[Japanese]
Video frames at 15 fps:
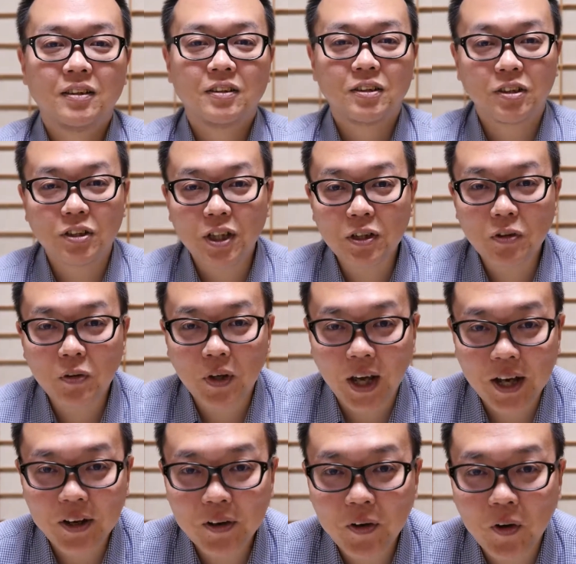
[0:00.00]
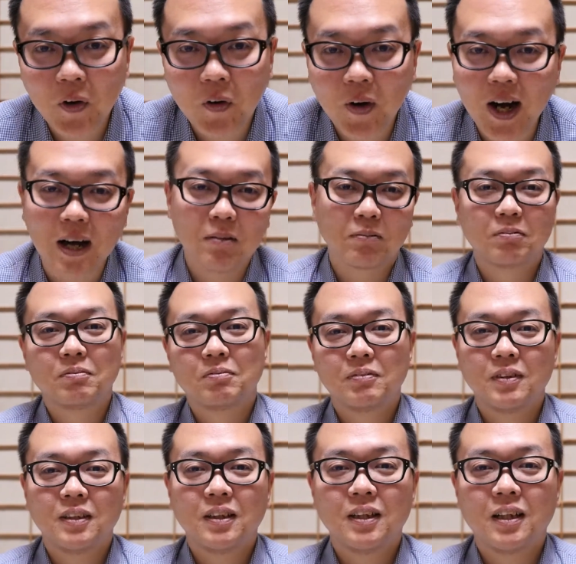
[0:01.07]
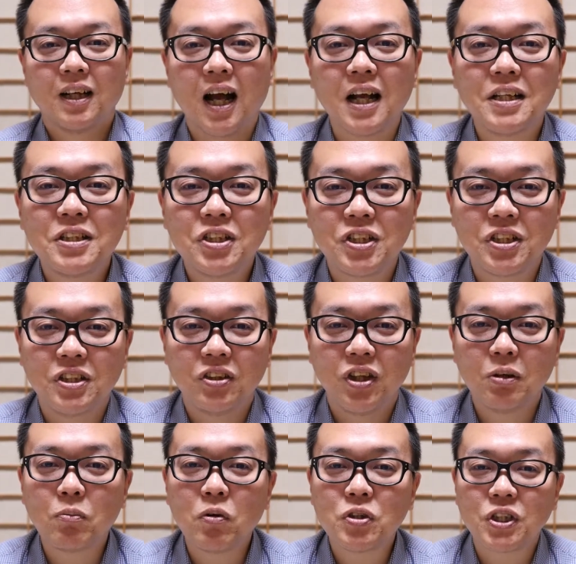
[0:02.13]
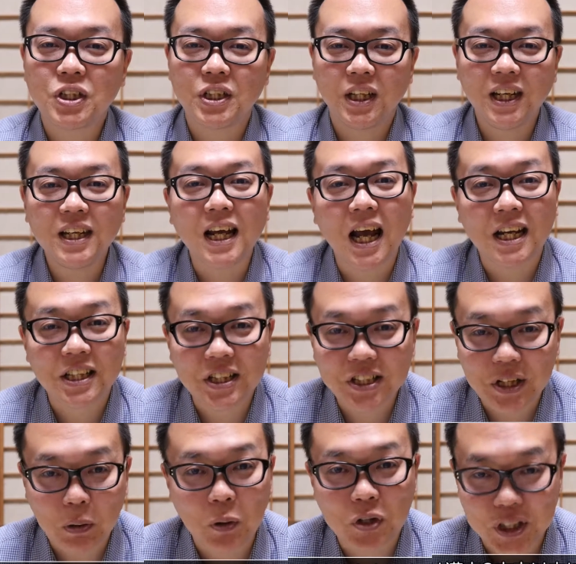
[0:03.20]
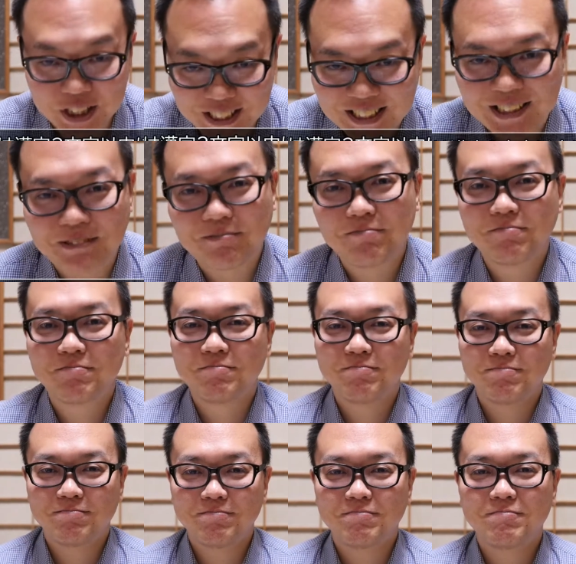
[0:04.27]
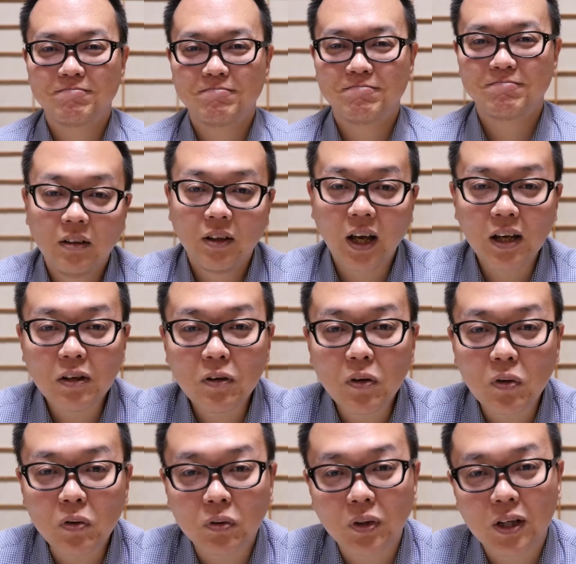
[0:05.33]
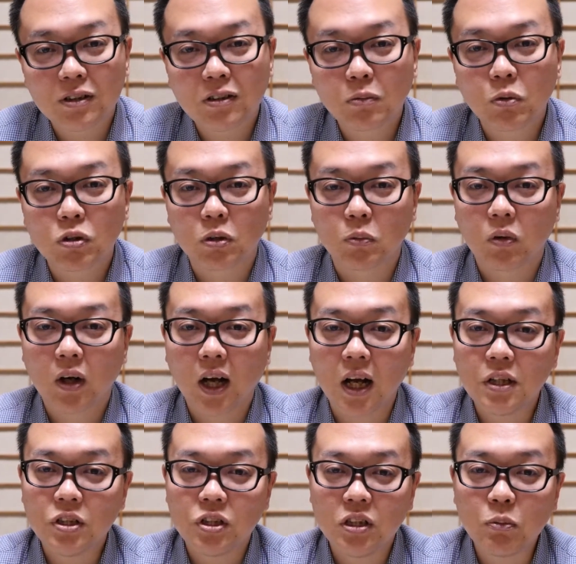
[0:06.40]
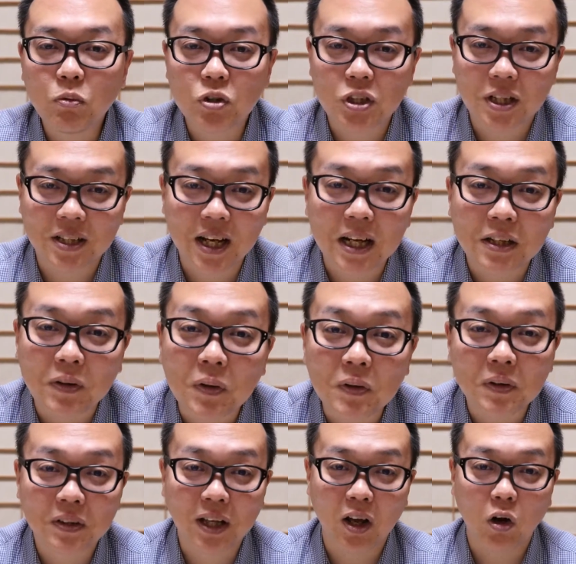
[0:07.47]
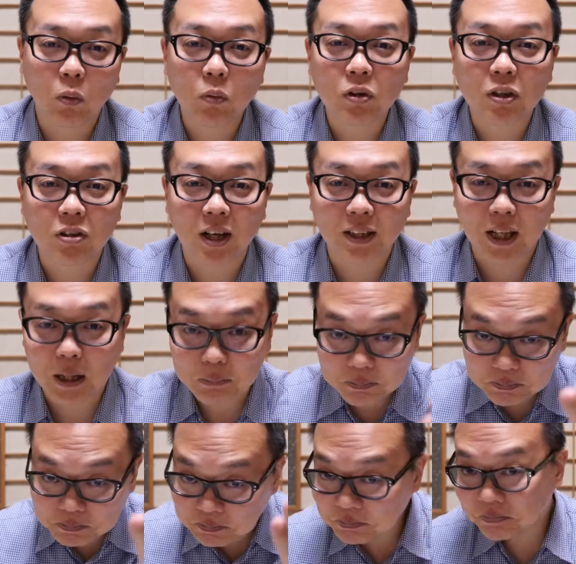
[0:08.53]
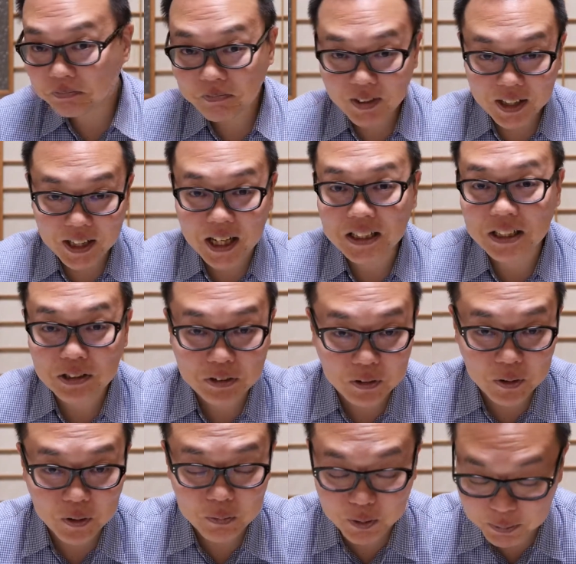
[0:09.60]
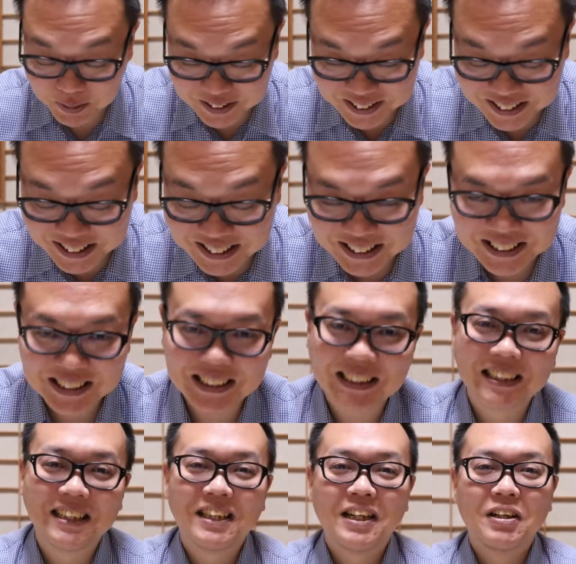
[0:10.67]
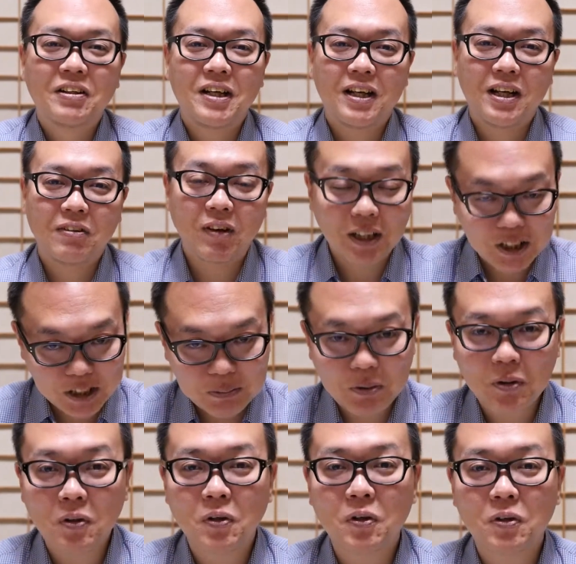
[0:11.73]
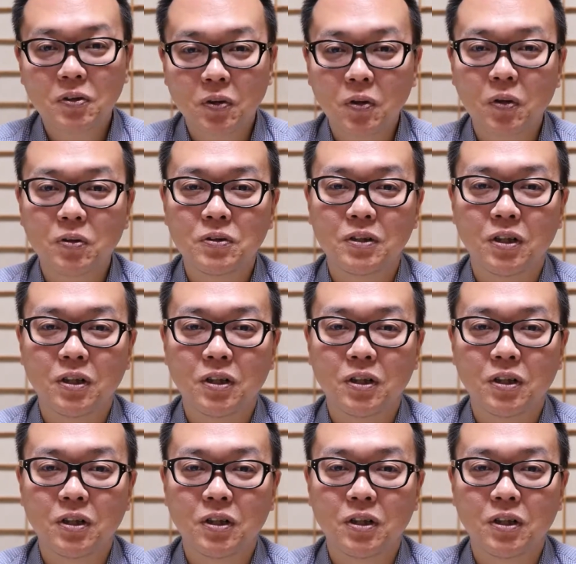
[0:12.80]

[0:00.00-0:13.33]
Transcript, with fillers: 次の元号は漢字2文字以内にしてほしい元号ってそもそも漢字2文字じゃないのって思ってる方いらっしゃると思います、えー、私もそういう